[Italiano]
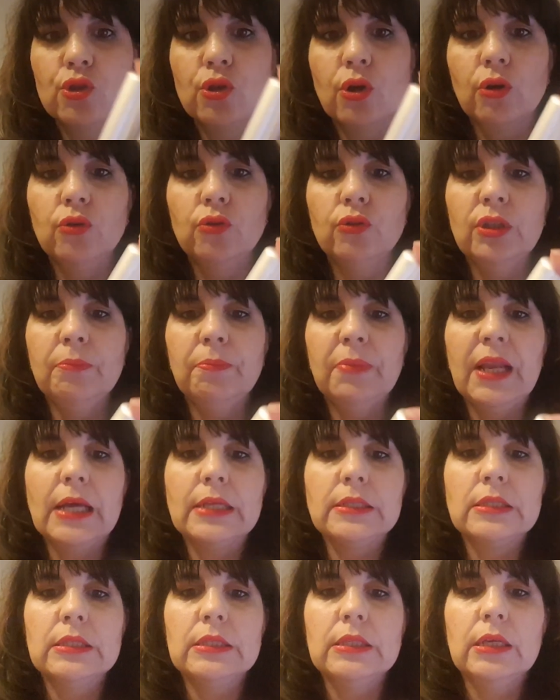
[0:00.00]
sono di
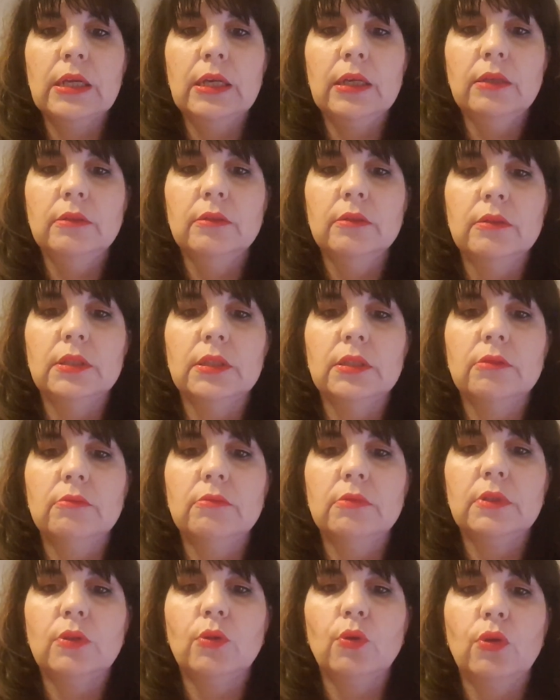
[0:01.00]
plastica ecco
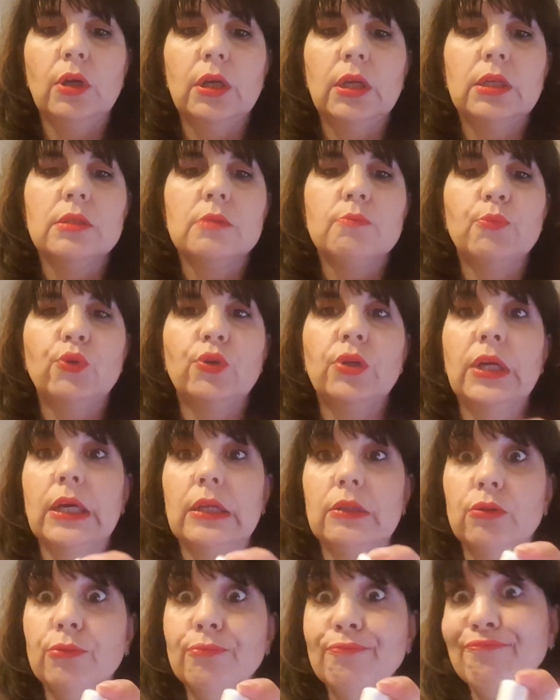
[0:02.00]
questo l'ho anche
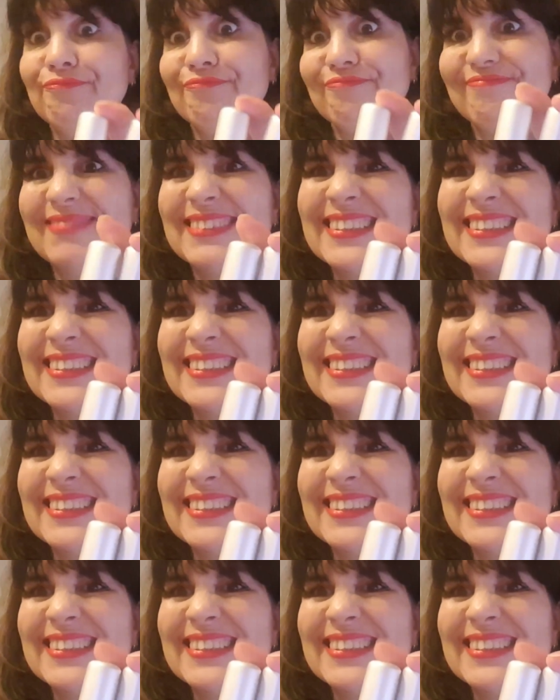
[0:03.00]
sporcato